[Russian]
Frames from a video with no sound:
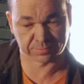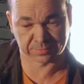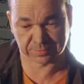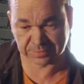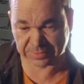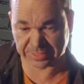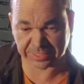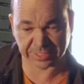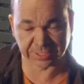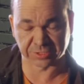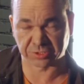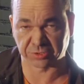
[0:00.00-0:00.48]

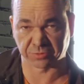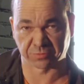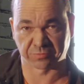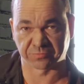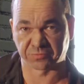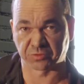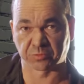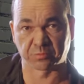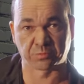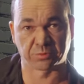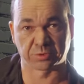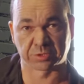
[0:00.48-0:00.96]
скорее всего,
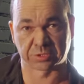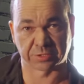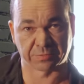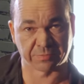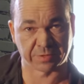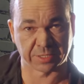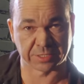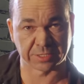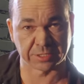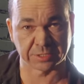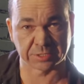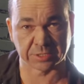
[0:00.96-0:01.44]
все будет
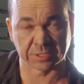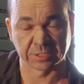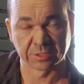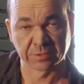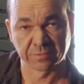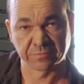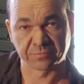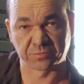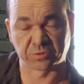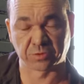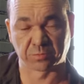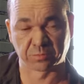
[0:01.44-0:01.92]
заводиться,
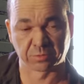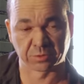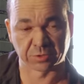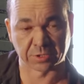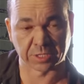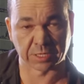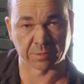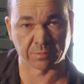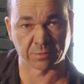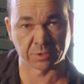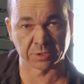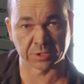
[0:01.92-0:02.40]
все будет
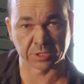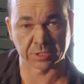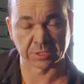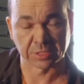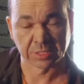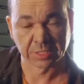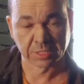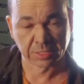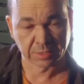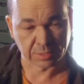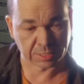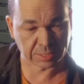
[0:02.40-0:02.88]
работать.
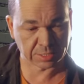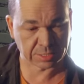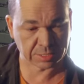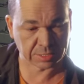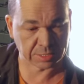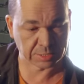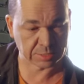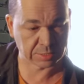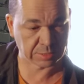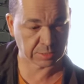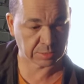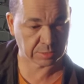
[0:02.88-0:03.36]

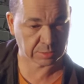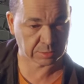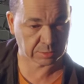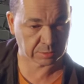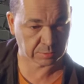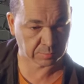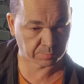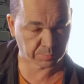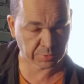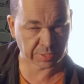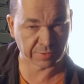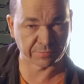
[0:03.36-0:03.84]
А,
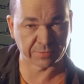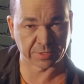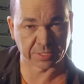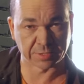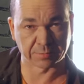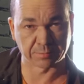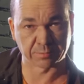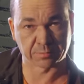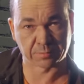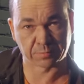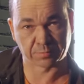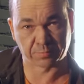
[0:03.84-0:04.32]

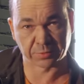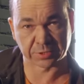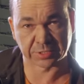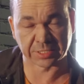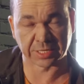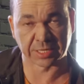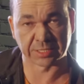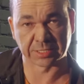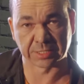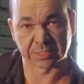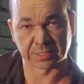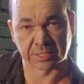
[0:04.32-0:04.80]
проверим
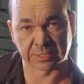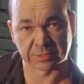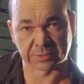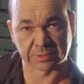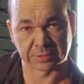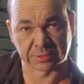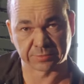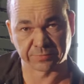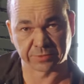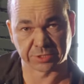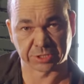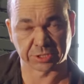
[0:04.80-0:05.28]
питание на
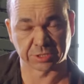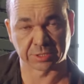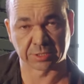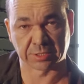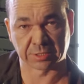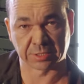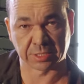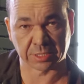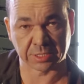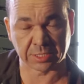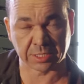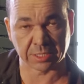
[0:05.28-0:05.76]
свечи
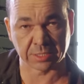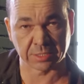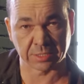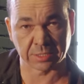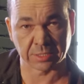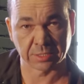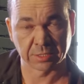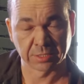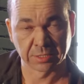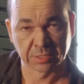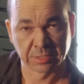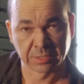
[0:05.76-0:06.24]

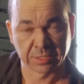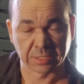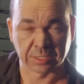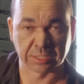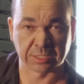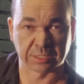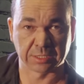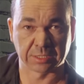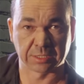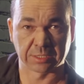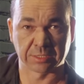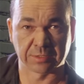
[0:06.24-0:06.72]
накала,
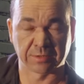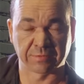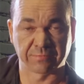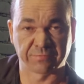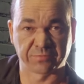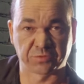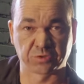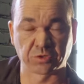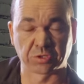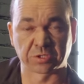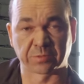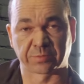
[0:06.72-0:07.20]
а,
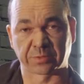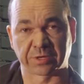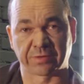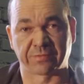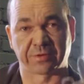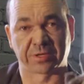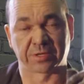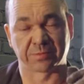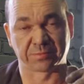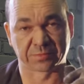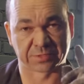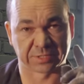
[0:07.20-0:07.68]
все это
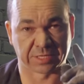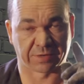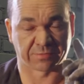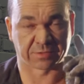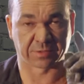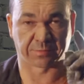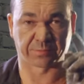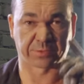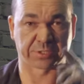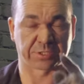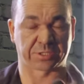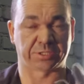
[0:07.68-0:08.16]
проверим
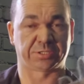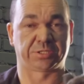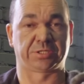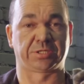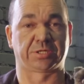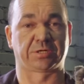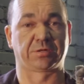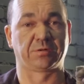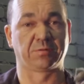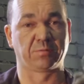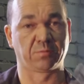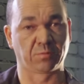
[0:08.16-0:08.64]
завтра,
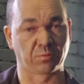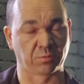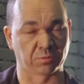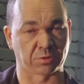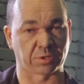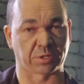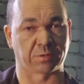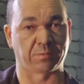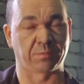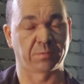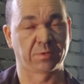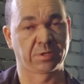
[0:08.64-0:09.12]
протестируем
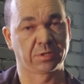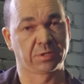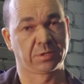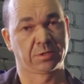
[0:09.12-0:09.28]
утром.